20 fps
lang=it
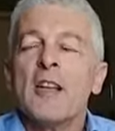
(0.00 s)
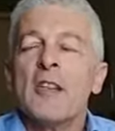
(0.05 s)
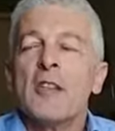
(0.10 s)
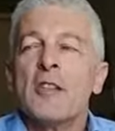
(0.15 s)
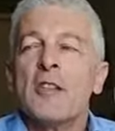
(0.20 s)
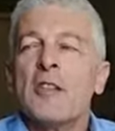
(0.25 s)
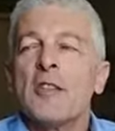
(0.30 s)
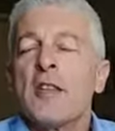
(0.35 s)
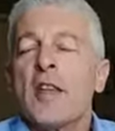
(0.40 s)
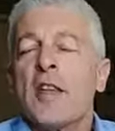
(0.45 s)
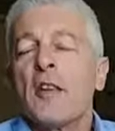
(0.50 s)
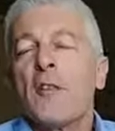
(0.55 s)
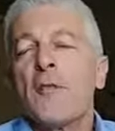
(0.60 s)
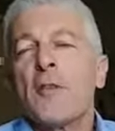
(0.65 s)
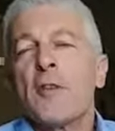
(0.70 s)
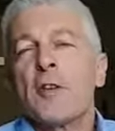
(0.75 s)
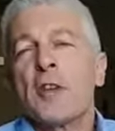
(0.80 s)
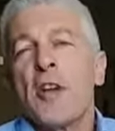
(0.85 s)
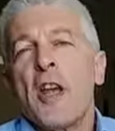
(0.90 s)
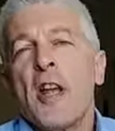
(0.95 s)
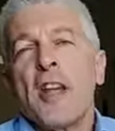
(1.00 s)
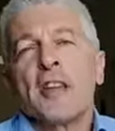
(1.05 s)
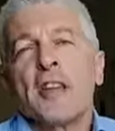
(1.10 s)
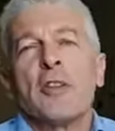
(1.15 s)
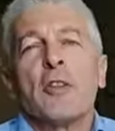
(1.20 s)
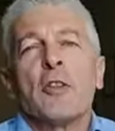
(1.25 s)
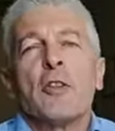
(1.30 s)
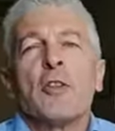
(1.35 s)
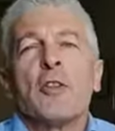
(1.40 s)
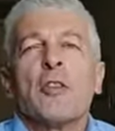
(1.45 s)
Ci stanno
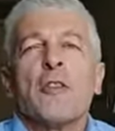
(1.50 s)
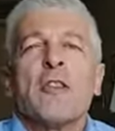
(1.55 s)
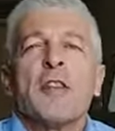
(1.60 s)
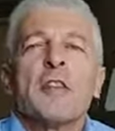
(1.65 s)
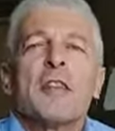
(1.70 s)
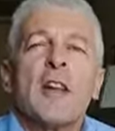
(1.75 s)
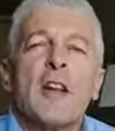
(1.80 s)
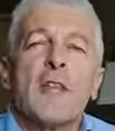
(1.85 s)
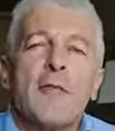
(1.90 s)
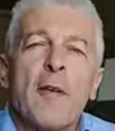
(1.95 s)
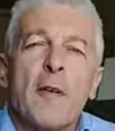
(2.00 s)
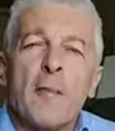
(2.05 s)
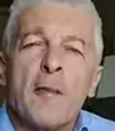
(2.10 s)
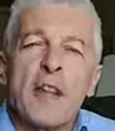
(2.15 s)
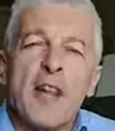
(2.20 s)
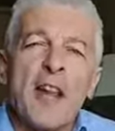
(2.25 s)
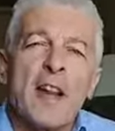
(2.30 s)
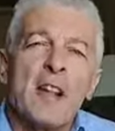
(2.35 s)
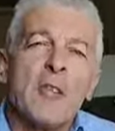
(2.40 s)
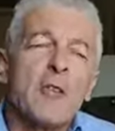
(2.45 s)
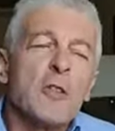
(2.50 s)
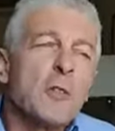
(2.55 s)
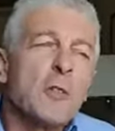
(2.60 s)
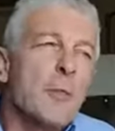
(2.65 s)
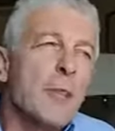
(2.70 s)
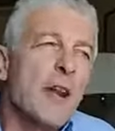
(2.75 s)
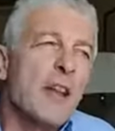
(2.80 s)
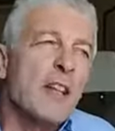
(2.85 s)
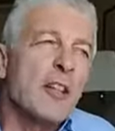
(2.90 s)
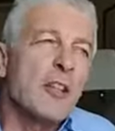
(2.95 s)
facendo diventare familiare lo
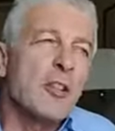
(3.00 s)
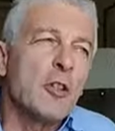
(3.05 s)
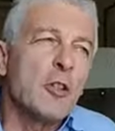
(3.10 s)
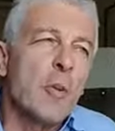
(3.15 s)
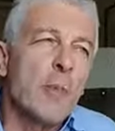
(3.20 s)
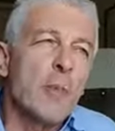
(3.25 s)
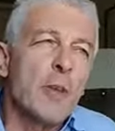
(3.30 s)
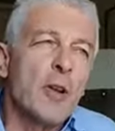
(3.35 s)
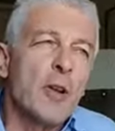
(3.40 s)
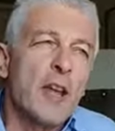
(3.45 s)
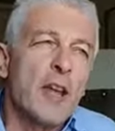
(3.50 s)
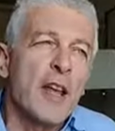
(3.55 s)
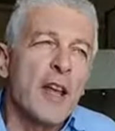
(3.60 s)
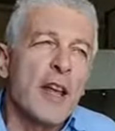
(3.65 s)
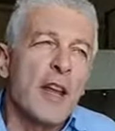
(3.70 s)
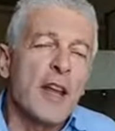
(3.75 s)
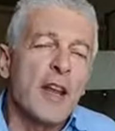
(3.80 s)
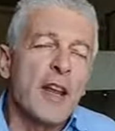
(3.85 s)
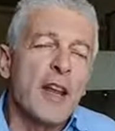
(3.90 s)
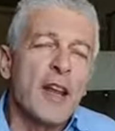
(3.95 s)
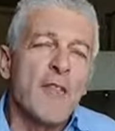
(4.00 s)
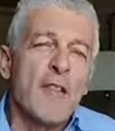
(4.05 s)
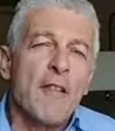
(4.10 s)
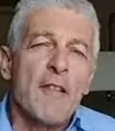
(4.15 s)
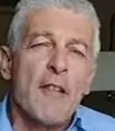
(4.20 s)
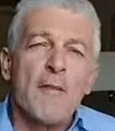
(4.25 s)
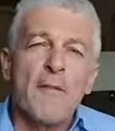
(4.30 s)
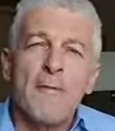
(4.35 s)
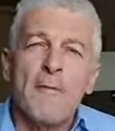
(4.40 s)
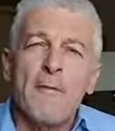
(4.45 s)
spread dopo che
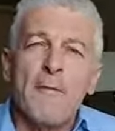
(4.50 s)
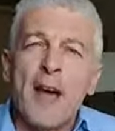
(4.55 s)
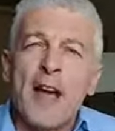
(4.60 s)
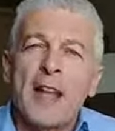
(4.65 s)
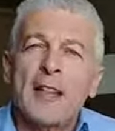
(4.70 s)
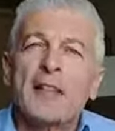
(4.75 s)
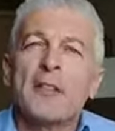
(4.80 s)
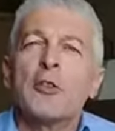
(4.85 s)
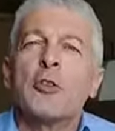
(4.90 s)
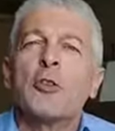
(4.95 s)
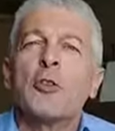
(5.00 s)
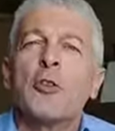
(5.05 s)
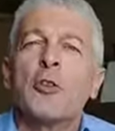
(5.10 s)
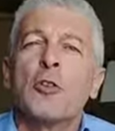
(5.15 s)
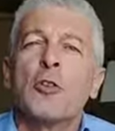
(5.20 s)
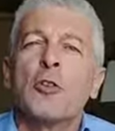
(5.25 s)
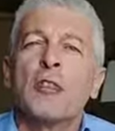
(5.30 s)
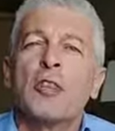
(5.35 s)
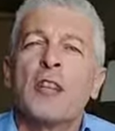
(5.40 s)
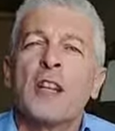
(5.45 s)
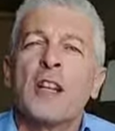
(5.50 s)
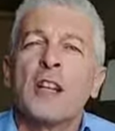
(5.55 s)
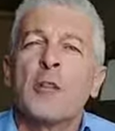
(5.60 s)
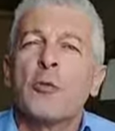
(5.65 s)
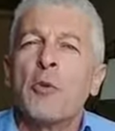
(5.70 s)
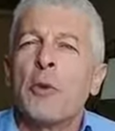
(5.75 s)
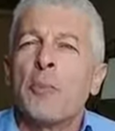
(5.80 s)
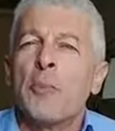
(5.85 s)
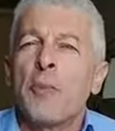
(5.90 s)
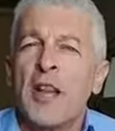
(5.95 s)
l'avevamo fatto nel
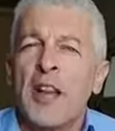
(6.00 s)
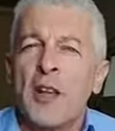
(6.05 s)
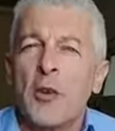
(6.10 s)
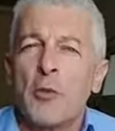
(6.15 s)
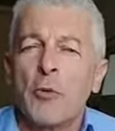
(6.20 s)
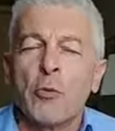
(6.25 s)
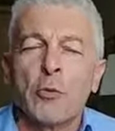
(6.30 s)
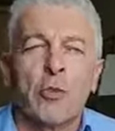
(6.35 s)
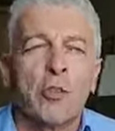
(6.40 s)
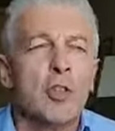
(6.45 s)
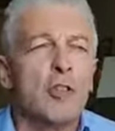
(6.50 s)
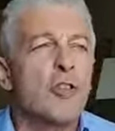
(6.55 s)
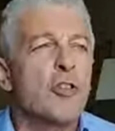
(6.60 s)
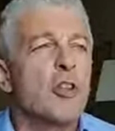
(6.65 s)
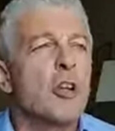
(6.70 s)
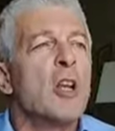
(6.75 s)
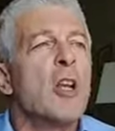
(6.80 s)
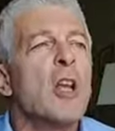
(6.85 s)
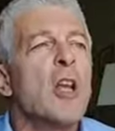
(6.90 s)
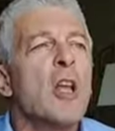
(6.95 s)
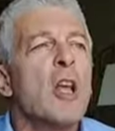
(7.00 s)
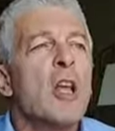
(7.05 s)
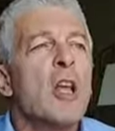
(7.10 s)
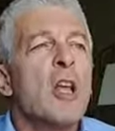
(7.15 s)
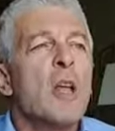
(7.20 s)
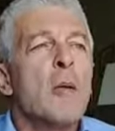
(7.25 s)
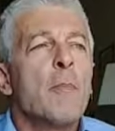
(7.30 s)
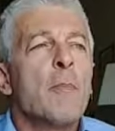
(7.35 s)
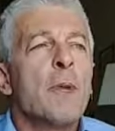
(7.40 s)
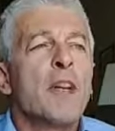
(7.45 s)
2011,
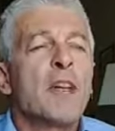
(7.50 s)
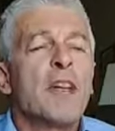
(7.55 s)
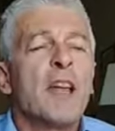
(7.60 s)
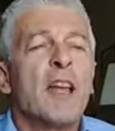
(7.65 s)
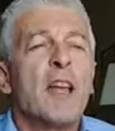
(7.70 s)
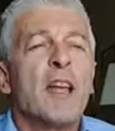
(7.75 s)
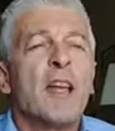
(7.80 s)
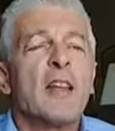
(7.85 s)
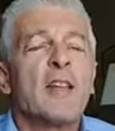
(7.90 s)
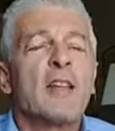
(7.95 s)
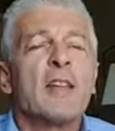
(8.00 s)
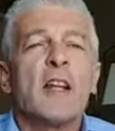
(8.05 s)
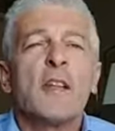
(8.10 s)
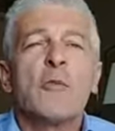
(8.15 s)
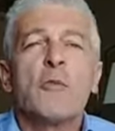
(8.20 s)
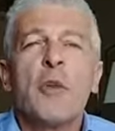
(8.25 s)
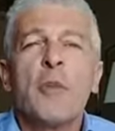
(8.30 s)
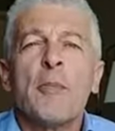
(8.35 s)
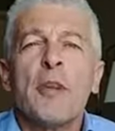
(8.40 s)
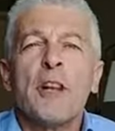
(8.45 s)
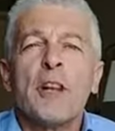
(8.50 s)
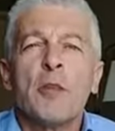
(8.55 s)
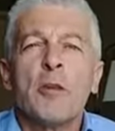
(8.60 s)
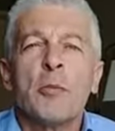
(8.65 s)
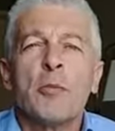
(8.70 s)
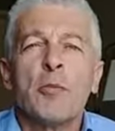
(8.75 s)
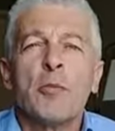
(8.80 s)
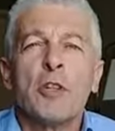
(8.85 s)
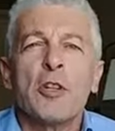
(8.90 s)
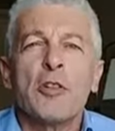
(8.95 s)
perché nel
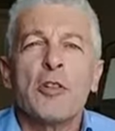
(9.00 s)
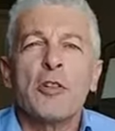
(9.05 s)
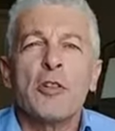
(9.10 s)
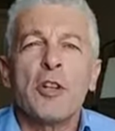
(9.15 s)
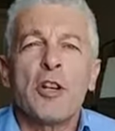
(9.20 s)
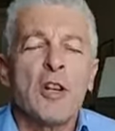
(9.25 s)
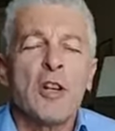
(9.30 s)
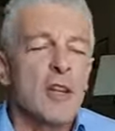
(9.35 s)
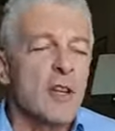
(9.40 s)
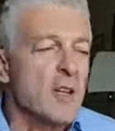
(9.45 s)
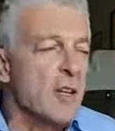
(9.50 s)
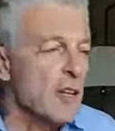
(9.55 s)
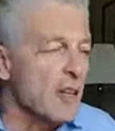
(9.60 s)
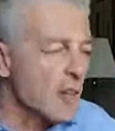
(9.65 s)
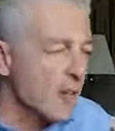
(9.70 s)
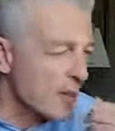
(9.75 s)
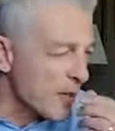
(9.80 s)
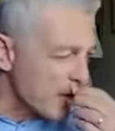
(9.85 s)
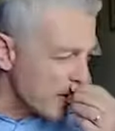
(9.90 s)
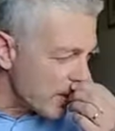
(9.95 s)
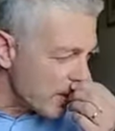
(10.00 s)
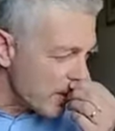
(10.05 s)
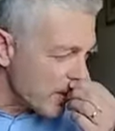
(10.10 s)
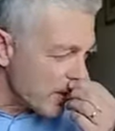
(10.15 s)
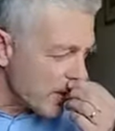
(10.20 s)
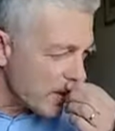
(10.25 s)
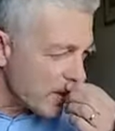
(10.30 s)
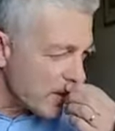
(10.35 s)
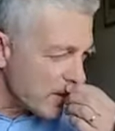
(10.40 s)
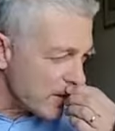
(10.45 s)
2011
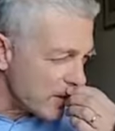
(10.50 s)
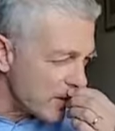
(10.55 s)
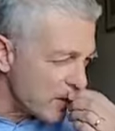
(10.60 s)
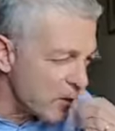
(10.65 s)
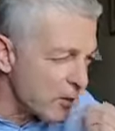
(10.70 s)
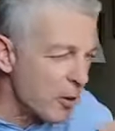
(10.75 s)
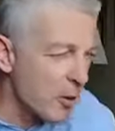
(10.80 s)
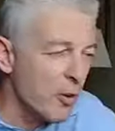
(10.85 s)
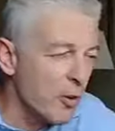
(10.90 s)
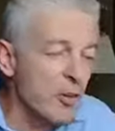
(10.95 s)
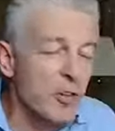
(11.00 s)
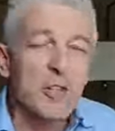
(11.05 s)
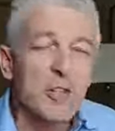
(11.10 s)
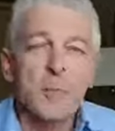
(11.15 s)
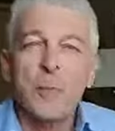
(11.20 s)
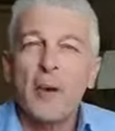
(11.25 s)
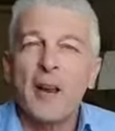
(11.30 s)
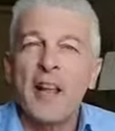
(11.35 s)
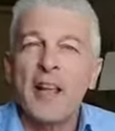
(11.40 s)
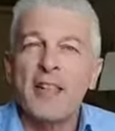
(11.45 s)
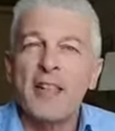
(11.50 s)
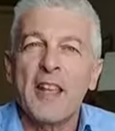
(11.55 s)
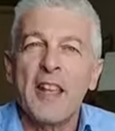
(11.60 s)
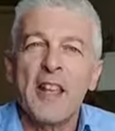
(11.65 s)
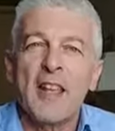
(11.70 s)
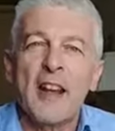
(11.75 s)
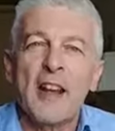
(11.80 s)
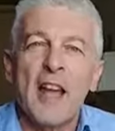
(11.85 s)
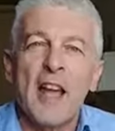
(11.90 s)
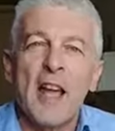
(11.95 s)
eh, il signor spread
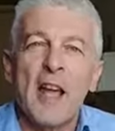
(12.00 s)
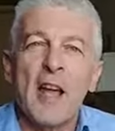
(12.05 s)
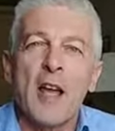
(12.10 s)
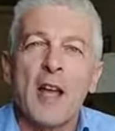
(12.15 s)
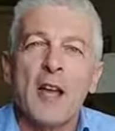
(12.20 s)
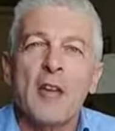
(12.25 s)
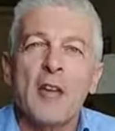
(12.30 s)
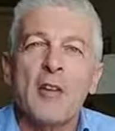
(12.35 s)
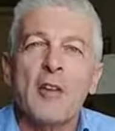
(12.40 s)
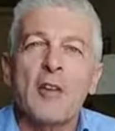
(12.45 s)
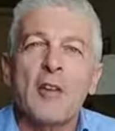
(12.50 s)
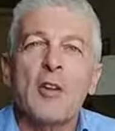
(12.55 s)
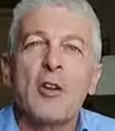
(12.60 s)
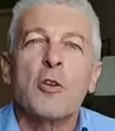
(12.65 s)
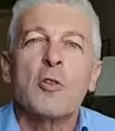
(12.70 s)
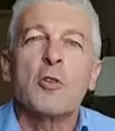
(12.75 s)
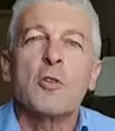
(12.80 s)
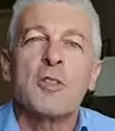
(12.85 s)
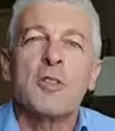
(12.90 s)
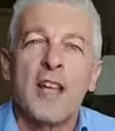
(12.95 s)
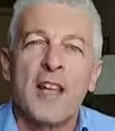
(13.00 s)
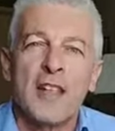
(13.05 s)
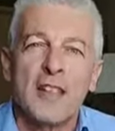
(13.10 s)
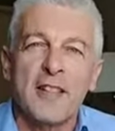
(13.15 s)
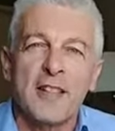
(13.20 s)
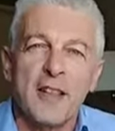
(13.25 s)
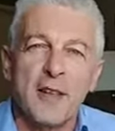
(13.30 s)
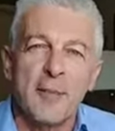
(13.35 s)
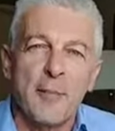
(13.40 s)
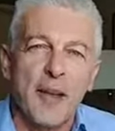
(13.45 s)
era
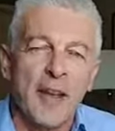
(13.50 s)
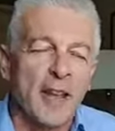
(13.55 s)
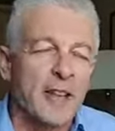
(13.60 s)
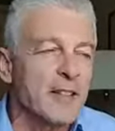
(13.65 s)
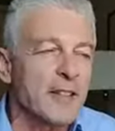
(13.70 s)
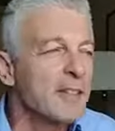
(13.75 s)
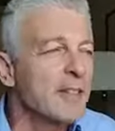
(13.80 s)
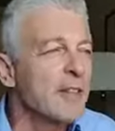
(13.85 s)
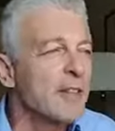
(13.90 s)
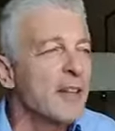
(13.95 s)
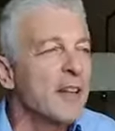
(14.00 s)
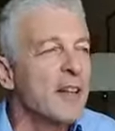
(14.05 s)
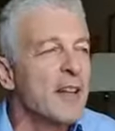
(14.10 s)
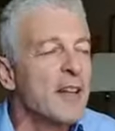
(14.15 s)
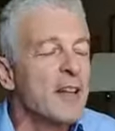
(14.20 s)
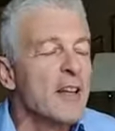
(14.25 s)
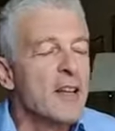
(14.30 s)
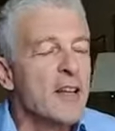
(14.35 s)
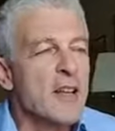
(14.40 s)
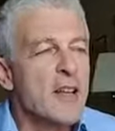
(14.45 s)
costantemente